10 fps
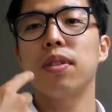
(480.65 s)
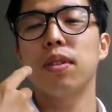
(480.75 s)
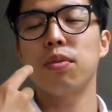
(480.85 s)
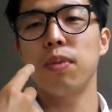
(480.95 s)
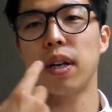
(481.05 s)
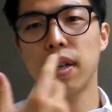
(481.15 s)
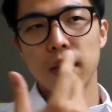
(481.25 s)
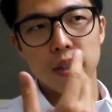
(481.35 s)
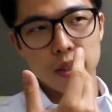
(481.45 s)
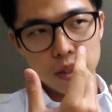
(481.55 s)
이제 좀
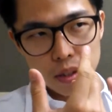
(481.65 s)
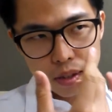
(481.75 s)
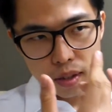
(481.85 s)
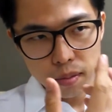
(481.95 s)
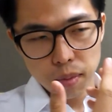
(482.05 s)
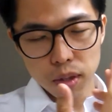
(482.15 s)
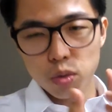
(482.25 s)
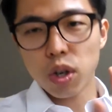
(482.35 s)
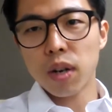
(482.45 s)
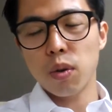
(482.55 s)
약간, 막
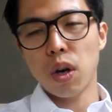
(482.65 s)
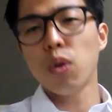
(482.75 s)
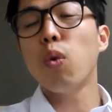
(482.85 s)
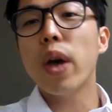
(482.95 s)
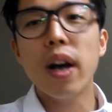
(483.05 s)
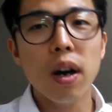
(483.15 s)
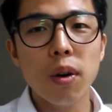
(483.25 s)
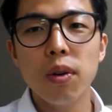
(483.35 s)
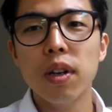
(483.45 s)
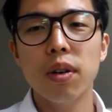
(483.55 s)
누가, 아, 너 왜 가
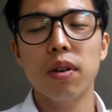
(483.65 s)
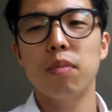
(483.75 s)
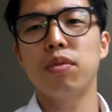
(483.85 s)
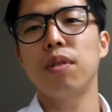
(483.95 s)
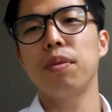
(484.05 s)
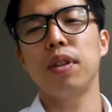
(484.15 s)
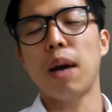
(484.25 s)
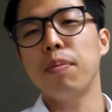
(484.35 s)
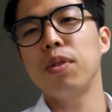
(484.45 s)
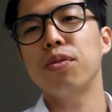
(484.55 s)
거기? 이렇게 물어보면
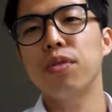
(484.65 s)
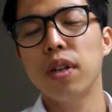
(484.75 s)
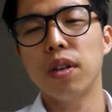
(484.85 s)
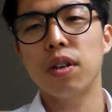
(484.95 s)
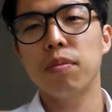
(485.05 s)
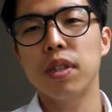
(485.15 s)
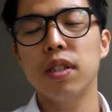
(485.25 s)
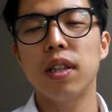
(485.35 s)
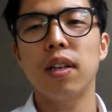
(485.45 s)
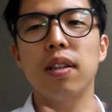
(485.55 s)
답변을 주잖아요. 그럼
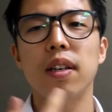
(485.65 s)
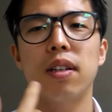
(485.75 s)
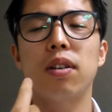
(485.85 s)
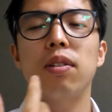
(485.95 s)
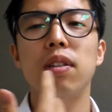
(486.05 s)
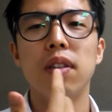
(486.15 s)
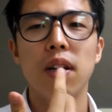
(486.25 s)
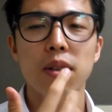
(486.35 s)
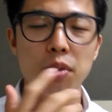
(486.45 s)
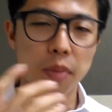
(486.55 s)
그때그때
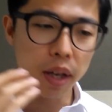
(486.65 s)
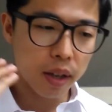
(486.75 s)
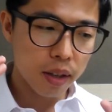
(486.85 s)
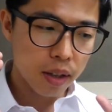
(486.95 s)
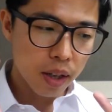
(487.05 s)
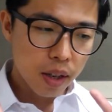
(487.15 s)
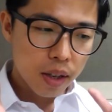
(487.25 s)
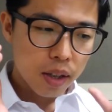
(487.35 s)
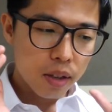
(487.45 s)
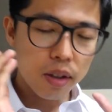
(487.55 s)
그럴듯하고 좀 약간
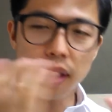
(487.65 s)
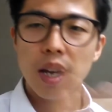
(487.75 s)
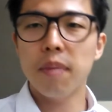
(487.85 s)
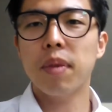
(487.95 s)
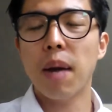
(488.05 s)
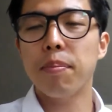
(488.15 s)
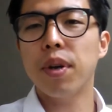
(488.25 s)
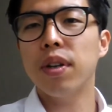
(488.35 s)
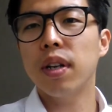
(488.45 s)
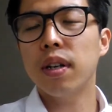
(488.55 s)
이렇게
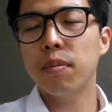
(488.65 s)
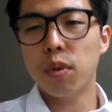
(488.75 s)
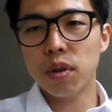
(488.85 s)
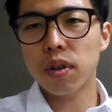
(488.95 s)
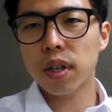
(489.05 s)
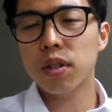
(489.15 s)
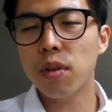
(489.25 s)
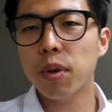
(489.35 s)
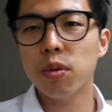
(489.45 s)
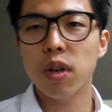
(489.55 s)
답변이나 뭐 그렇게
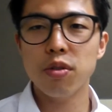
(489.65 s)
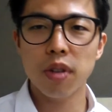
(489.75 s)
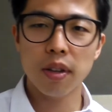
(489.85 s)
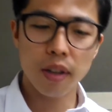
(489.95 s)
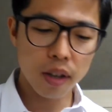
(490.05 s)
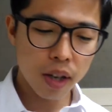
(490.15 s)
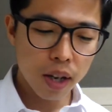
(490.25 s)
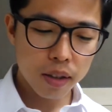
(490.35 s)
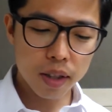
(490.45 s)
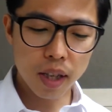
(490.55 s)
설명도 해주긴 했는데,
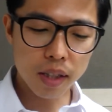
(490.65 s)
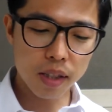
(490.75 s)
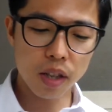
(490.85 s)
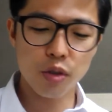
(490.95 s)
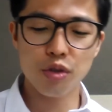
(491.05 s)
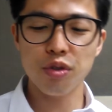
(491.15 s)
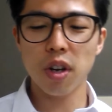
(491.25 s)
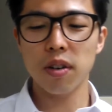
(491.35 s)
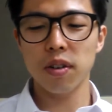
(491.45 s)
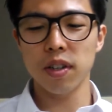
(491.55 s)
근데 사실 제일
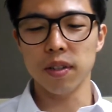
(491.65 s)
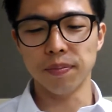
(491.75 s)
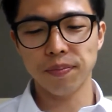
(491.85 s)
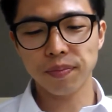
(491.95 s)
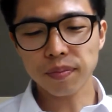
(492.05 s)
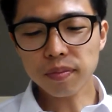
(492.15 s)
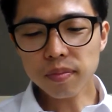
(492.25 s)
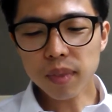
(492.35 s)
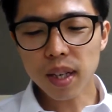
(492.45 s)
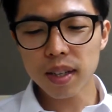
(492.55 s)
중요한 거는
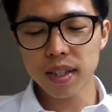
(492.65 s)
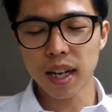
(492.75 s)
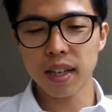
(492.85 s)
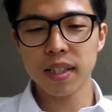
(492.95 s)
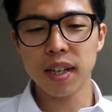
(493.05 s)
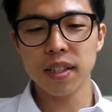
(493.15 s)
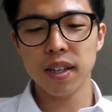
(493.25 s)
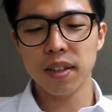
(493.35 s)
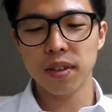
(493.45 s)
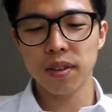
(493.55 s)
자기
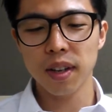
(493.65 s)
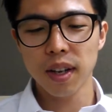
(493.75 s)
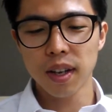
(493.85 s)
자신의 그런,